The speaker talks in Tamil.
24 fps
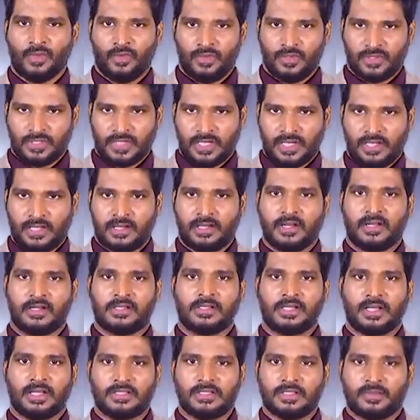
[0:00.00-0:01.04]
உங்கள் ஜனன
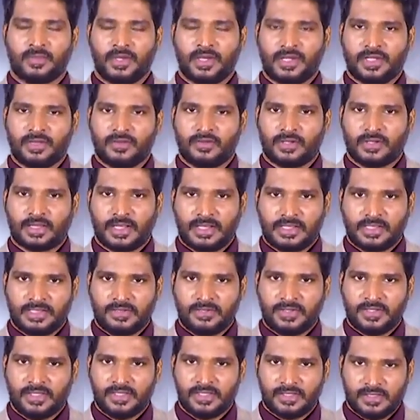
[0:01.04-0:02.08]
காலத்தில் அந்த மாதிரி ஒரு
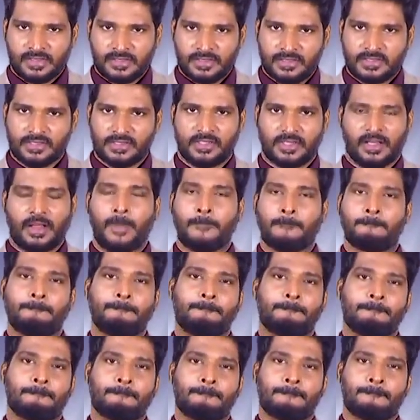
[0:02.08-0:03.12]
கனெக்டிவிட்டி இருந்ததுன்னா
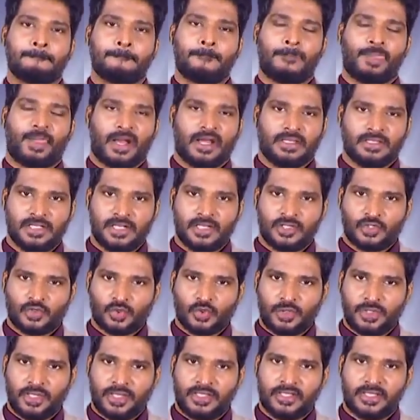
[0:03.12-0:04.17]
அதில்
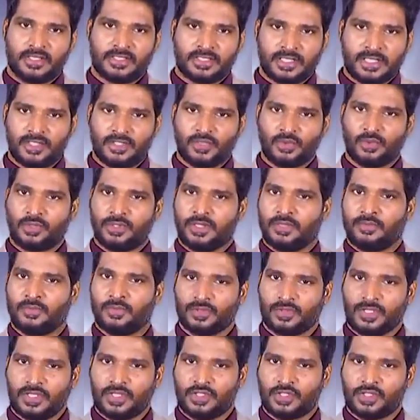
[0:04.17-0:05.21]
சூரிய தசை சூரிய
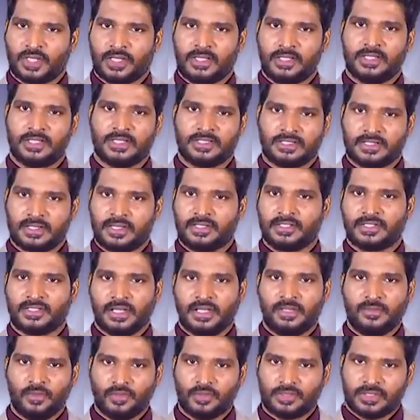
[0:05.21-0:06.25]
புத்தி சனி தசை
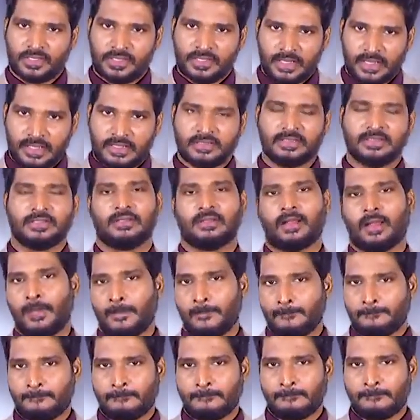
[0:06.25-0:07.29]
சனி புக்தி நடந்ததுன்னா
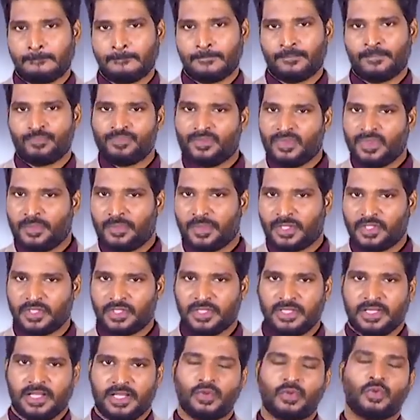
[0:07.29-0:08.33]
இந்த
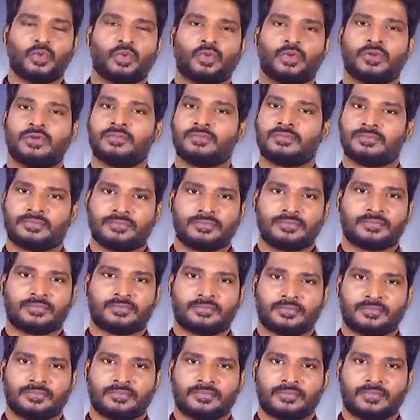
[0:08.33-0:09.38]
பிரச்சனைகளை கொடுக்கும்
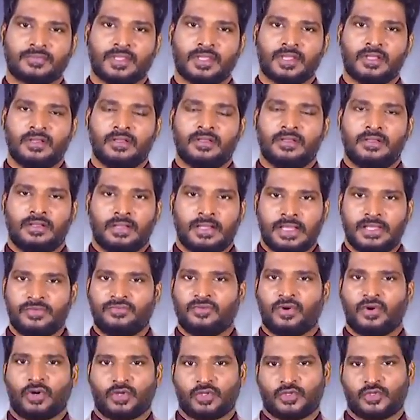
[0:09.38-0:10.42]

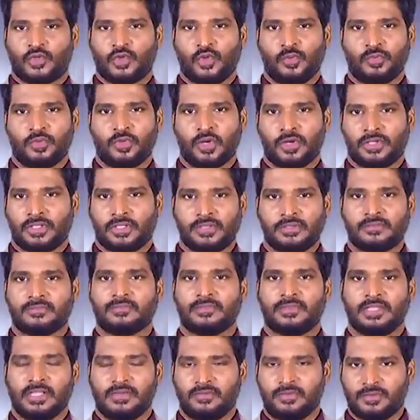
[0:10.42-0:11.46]
லைஃப் ஹாரோஸ்கோப் டாட் இன்
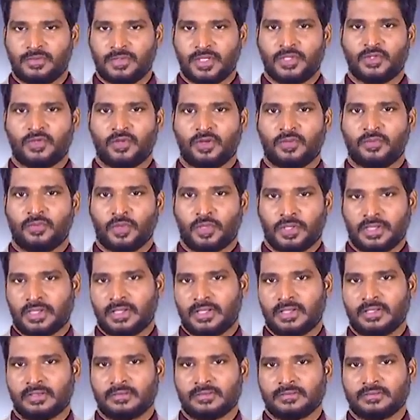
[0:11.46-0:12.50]
இந்த வெப்சைட்குள்ளே
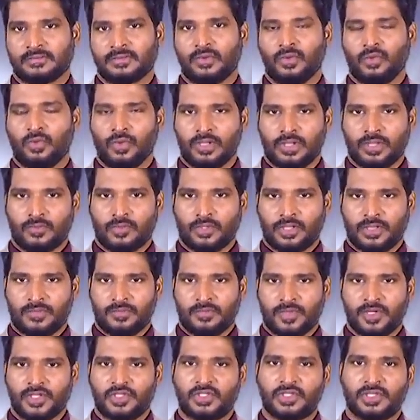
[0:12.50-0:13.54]
போனீங்கன்னா உங்களுக்கு முதல்ல
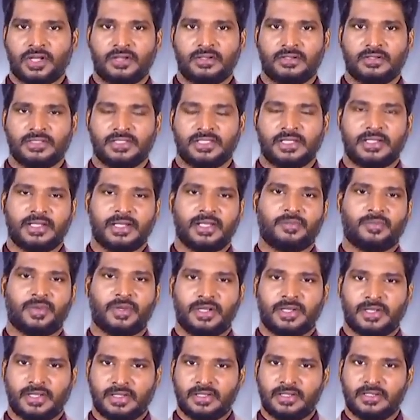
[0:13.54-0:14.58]
பேர்த் சார்ட் ஜென்ரேட்
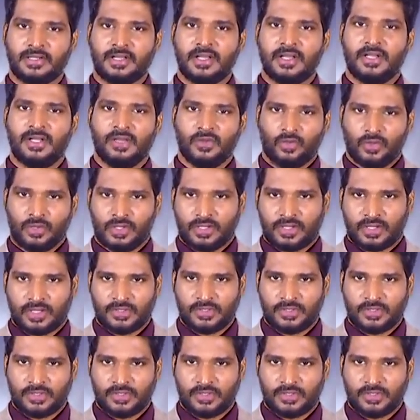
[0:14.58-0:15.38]
பண்ணிவிட்டு உங்களோட